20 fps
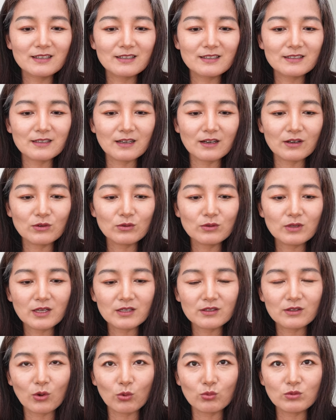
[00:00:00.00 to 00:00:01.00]
然后呢
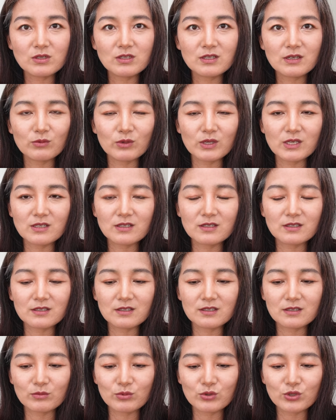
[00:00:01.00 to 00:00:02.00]
笼子呢我也是
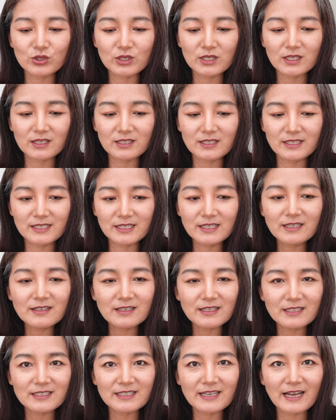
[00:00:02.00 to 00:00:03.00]
时不时给它清
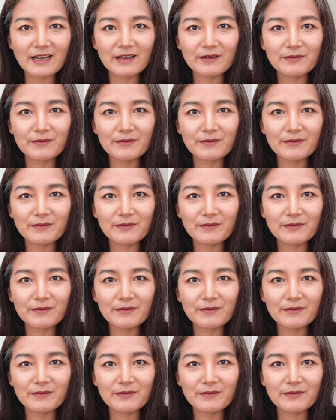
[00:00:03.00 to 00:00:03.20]
一下。